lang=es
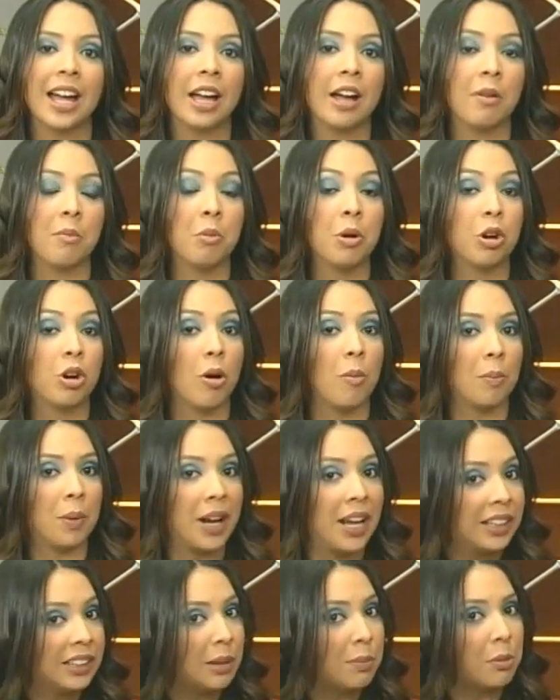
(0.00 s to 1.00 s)
eh, muy
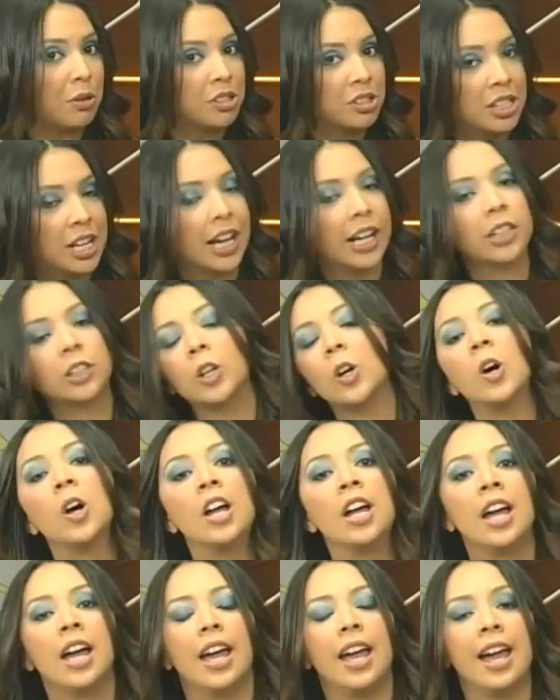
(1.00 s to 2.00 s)
completa, por cierto.
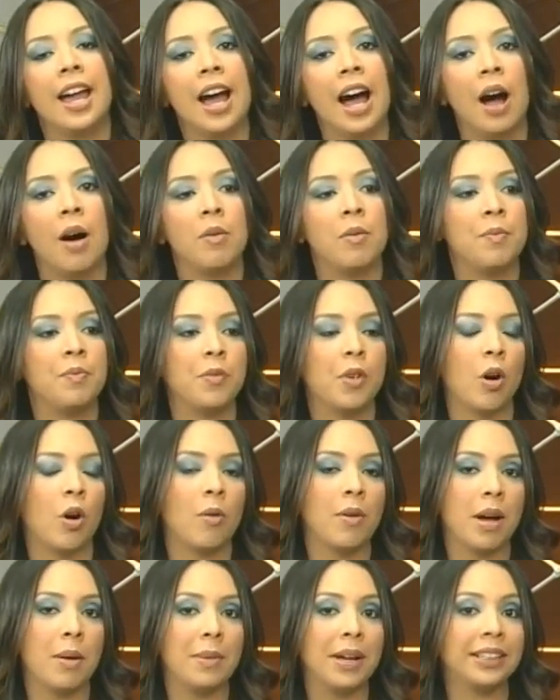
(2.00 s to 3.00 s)
Eh, Dos horas.
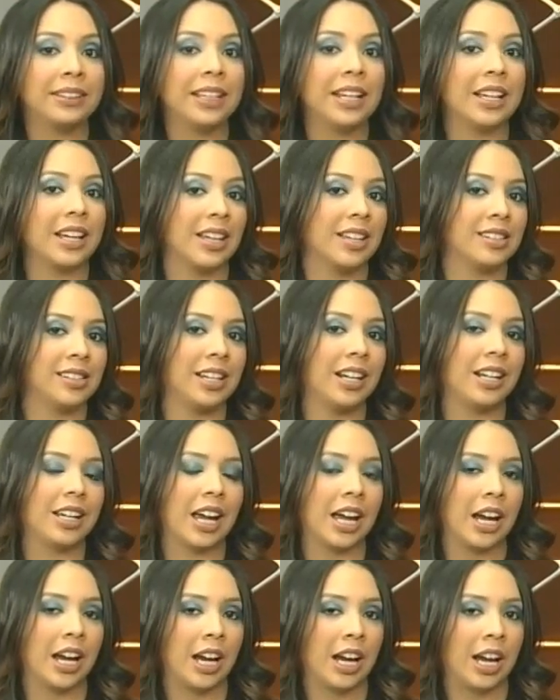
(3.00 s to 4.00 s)
obviamente hay que decir
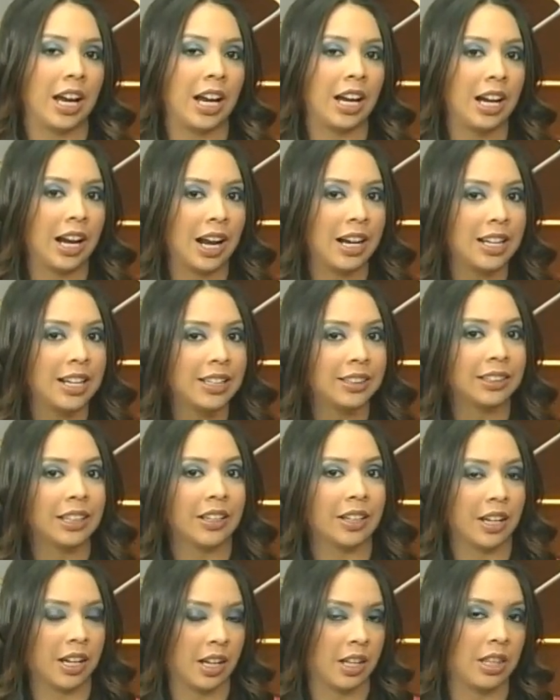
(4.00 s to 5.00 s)
que en la lista
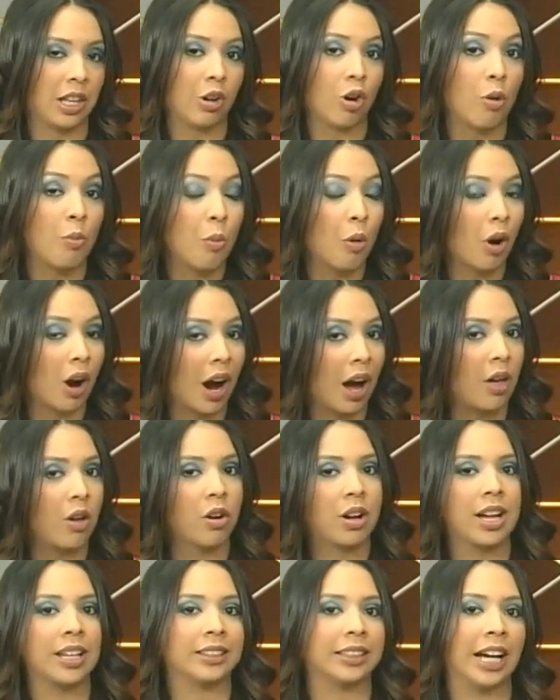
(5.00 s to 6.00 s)
de, de convocados
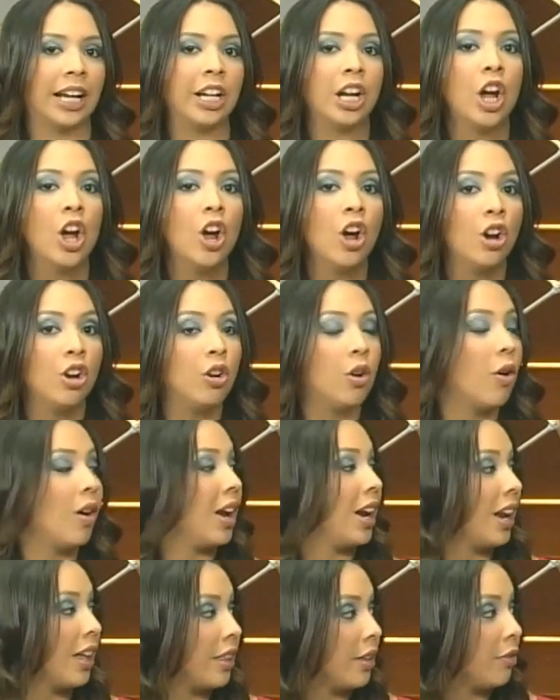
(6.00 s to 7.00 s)
que están no
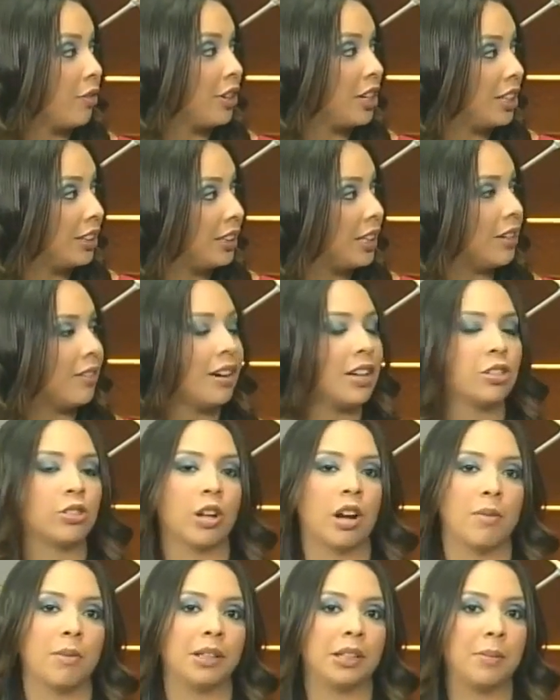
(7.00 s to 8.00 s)
es la definitiva,
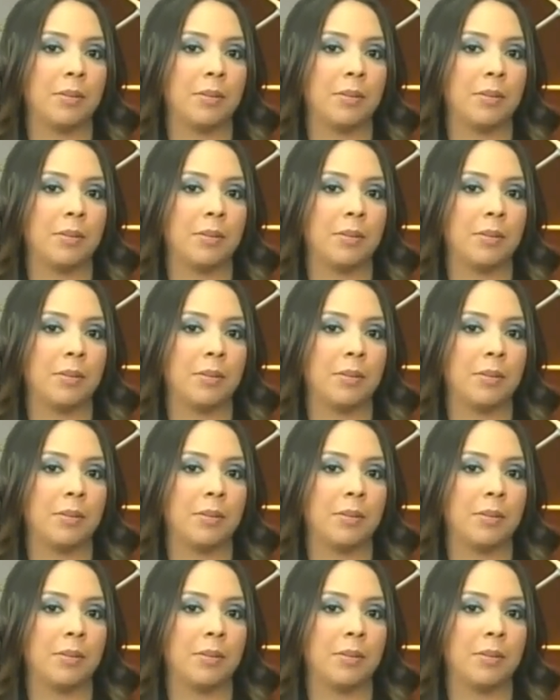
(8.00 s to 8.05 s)
solamente